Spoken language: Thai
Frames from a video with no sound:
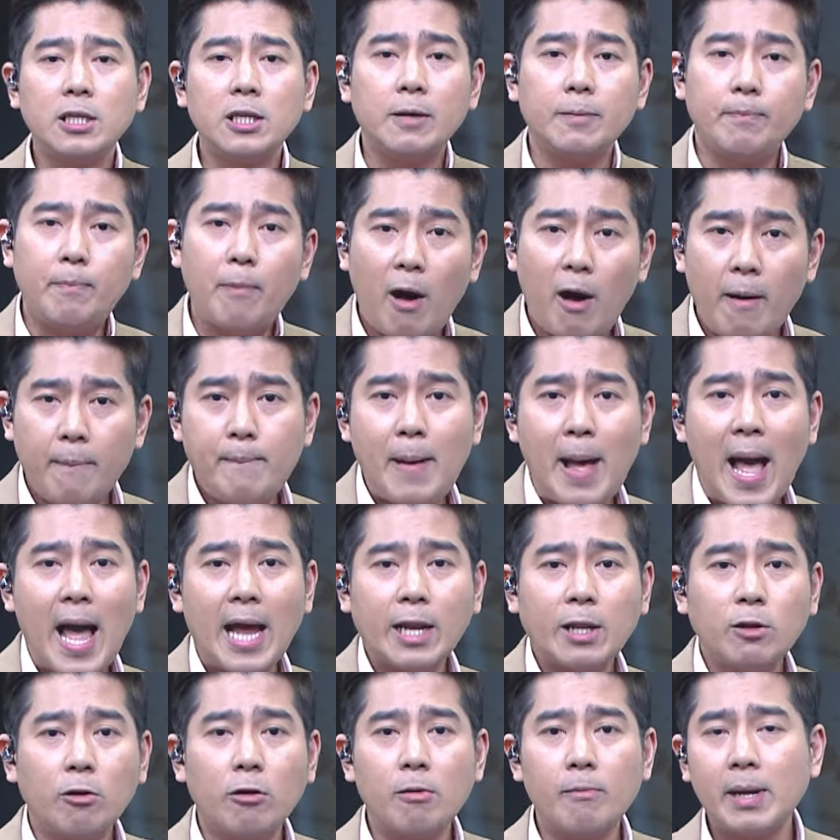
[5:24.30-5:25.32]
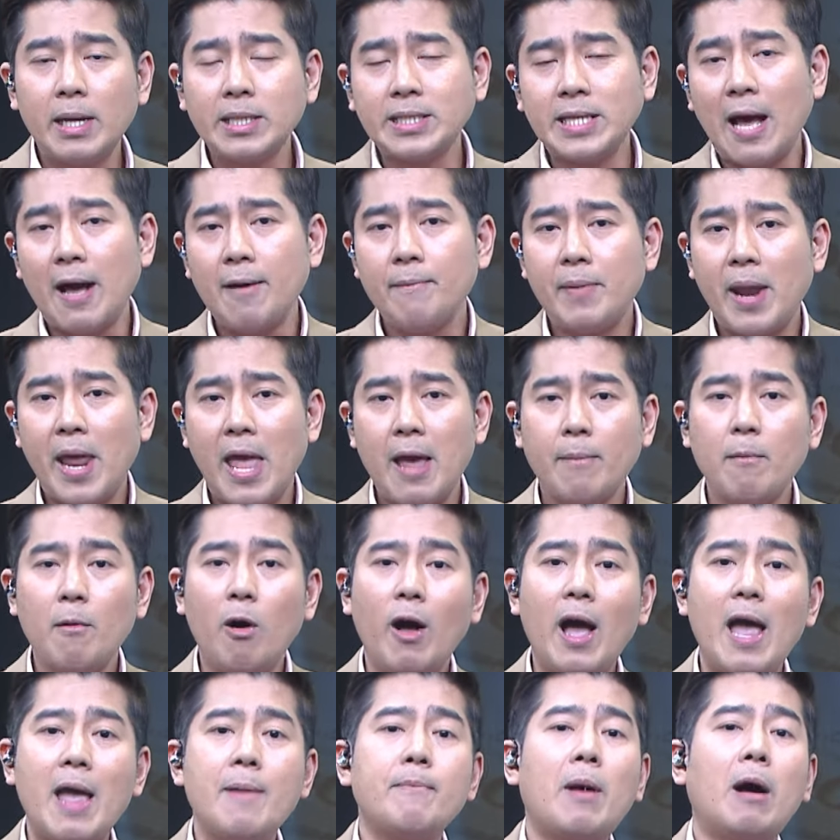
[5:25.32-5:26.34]
อปอปาโทรมาสั่งเบรกบ
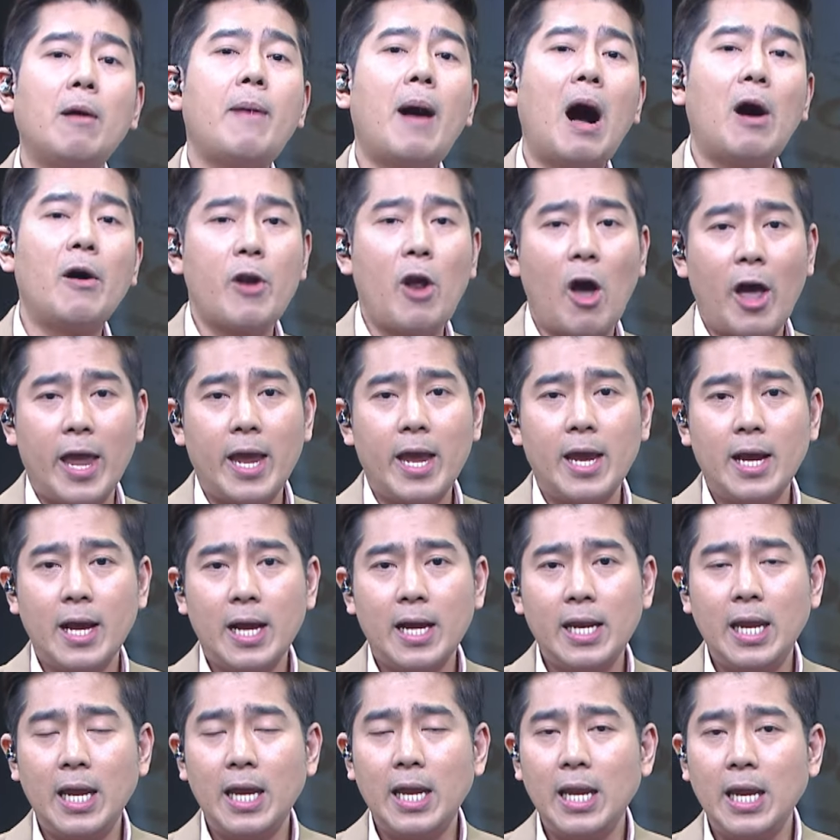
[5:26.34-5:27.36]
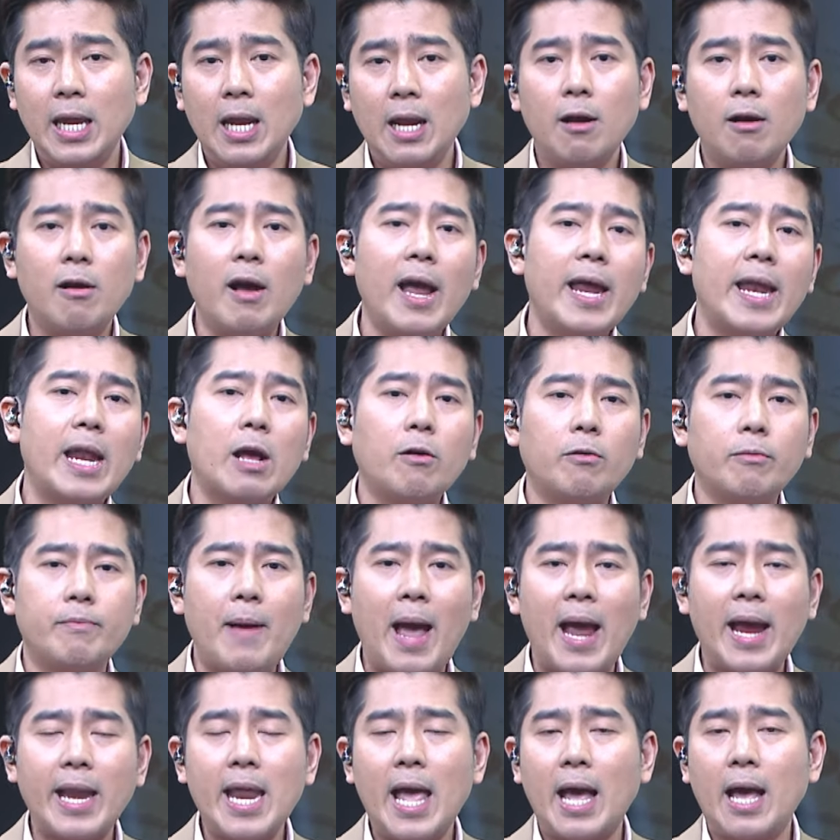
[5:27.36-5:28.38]
อกให้เบา ๆหน่อยคดีนี้แล้วก็ให้นักกฎห
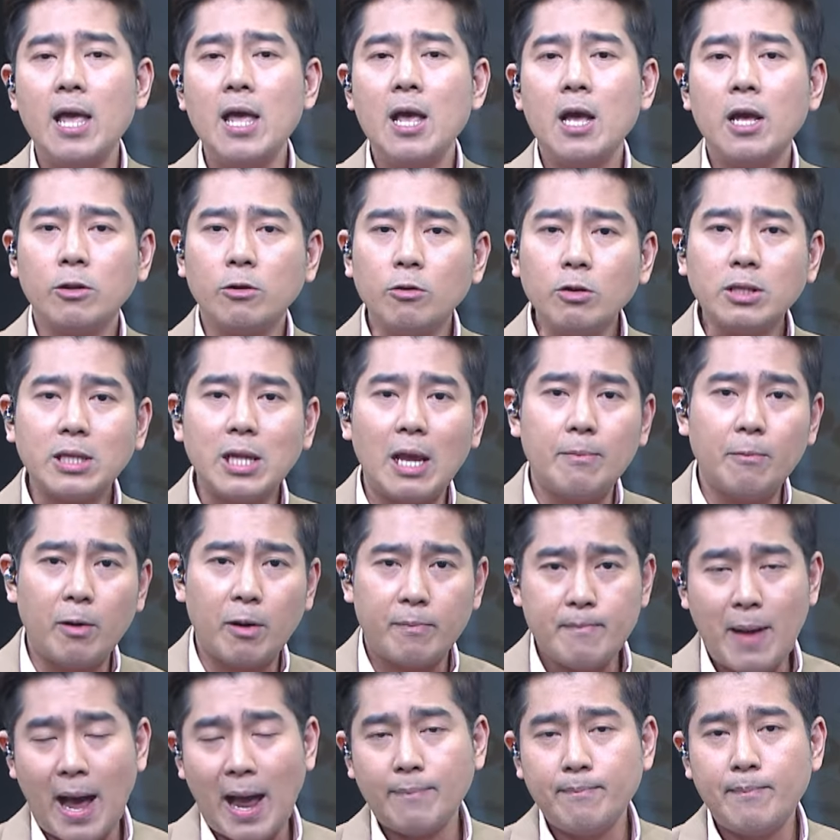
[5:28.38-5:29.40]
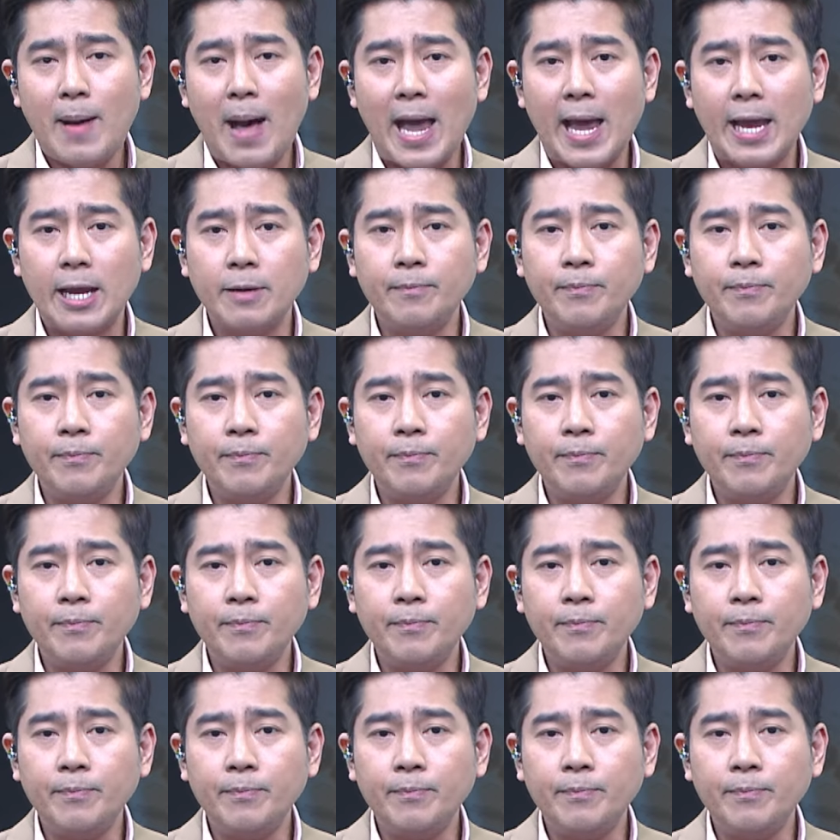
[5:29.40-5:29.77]
มายเนี่ยยุติบทบาทไป